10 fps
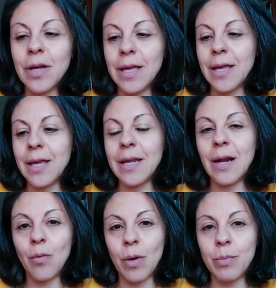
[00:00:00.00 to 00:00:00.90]
Eh, en
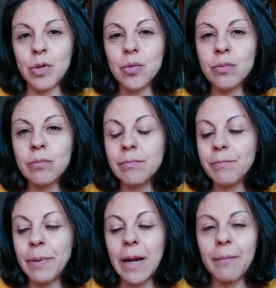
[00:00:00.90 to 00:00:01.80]
el cuerpo. Es
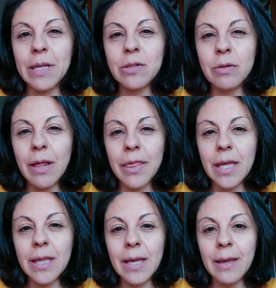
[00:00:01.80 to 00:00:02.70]
un, para mí es un
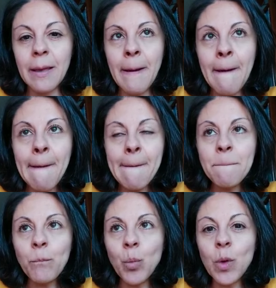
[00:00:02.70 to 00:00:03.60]
aceite
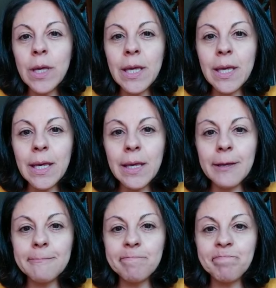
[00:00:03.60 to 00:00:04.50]
muy